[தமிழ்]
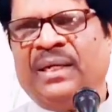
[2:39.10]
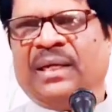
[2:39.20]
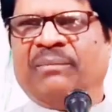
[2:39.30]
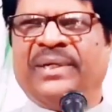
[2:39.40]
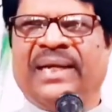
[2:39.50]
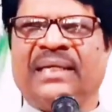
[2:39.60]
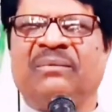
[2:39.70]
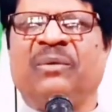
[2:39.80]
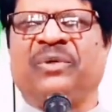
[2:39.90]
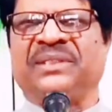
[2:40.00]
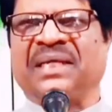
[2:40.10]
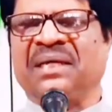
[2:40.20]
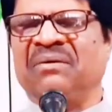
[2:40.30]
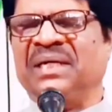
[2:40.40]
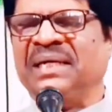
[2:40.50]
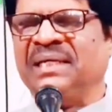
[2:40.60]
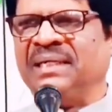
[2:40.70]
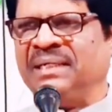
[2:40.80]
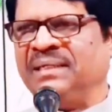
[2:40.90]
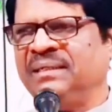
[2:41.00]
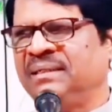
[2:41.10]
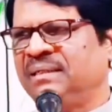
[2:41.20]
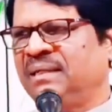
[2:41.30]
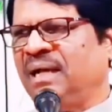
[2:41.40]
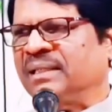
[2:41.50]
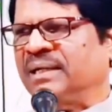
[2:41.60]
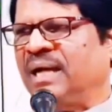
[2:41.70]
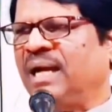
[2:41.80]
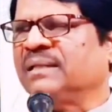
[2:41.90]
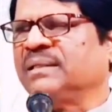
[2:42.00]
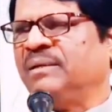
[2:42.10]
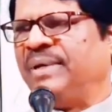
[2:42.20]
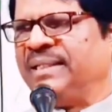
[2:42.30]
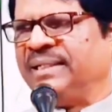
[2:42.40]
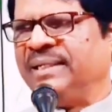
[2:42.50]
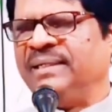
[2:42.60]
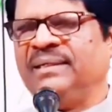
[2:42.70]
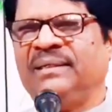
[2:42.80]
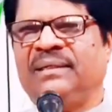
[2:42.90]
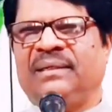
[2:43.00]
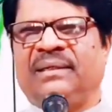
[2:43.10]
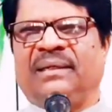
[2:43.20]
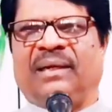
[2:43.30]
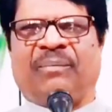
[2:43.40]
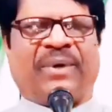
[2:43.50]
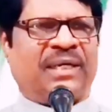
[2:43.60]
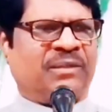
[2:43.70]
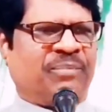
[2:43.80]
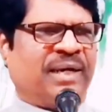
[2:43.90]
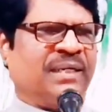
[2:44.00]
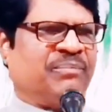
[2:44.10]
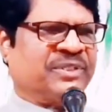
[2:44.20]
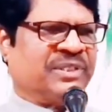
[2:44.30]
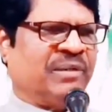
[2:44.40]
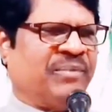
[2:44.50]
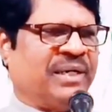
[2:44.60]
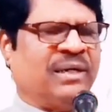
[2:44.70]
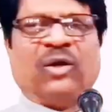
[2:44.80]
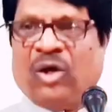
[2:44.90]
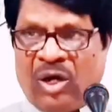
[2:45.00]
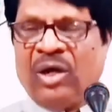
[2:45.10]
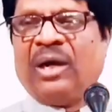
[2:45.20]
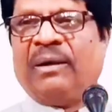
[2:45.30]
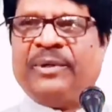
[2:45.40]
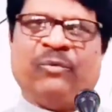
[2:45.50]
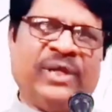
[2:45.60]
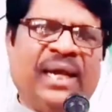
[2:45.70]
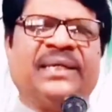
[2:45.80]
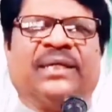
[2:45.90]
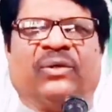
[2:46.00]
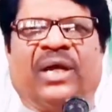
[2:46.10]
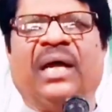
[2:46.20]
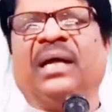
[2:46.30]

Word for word: நம்ம எங்கேயுமே போய் தெருவில் நின்று அந்த காலத்தில் மாதிரி பாட்டு பாடி பிரசங்கம் பண்ணணும் அப்படி முடியாட்டி கூட